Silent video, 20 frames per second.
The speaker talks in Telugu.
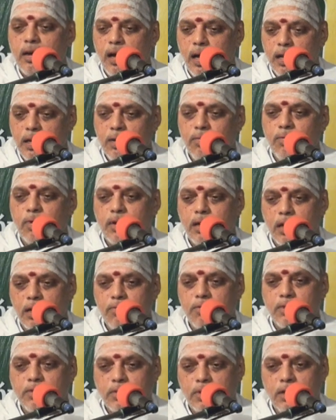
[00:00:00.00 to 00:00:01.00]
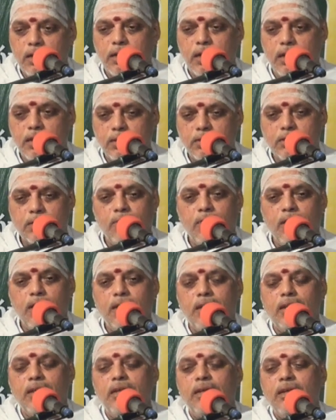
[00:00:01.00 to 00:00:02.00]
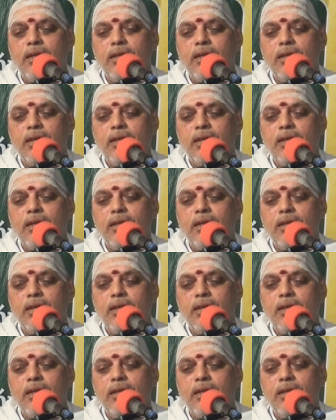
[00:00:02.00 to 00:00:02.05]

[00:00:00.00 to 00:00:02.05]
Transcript: కానీ ఒక్కటి విషయం గ్రహించవలే